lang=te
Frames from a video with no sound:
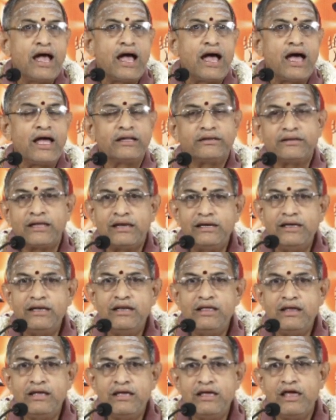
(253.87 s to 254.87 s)
ఆ
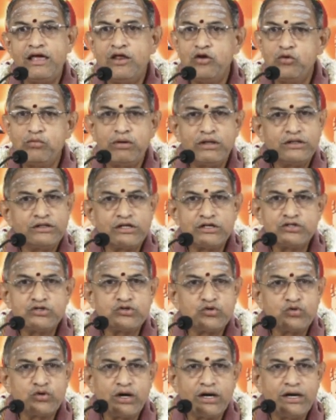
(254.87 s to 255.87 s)
తల్లిని ఏ అనుబంధం
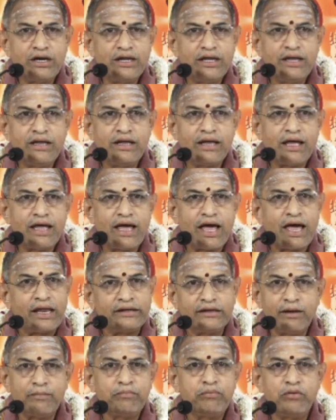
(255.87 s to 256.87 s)
చూడండి
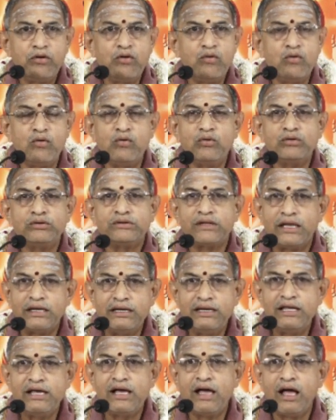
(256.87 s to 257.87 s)
అన్నప్పుడు
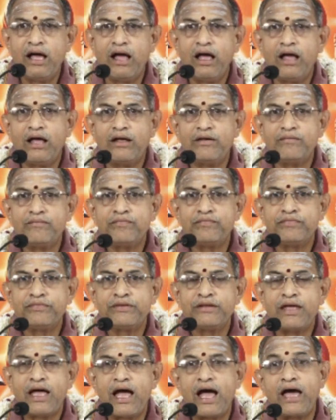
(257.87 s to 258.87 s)
తల్లిగా
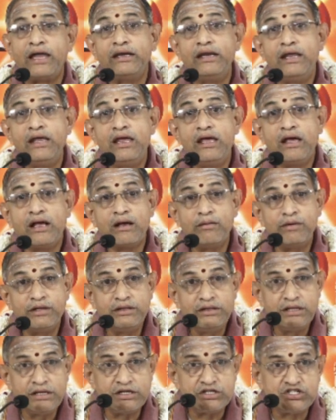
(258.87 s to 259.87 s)
అనేక
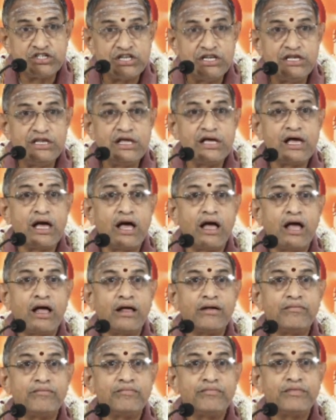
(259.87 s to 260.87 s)
మందికి చిల్లిగా
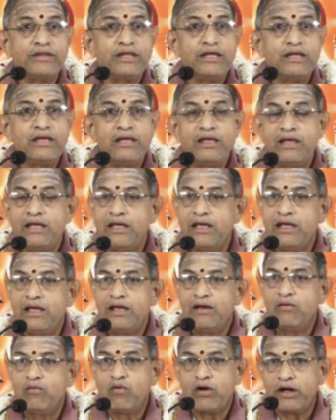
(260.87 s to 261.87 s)

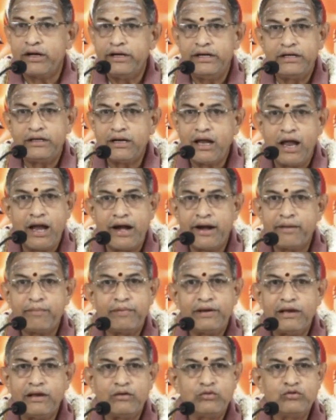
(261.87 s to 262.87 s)
ఒక ఇంట
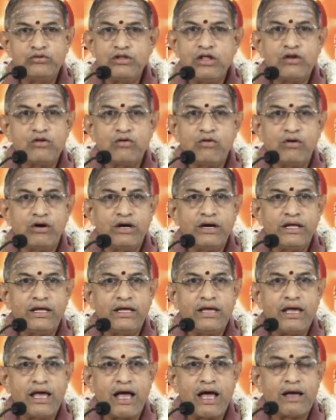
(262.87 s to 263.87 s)
ఆడపిల్ల ఉందనుకోండి
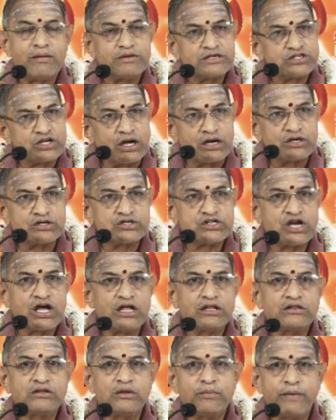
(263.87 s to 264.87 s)
ఆమె
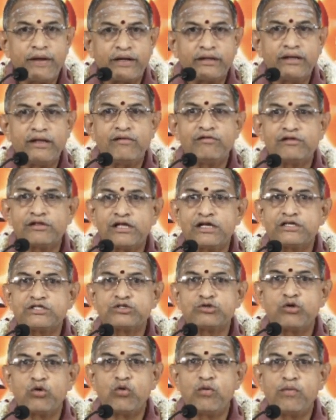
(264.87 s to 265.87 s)
సాక్షాత్
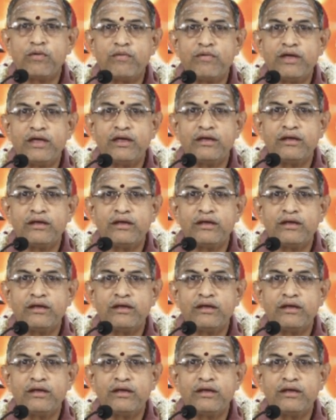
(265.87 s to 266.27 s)
పరదేవతాస్వరూపమే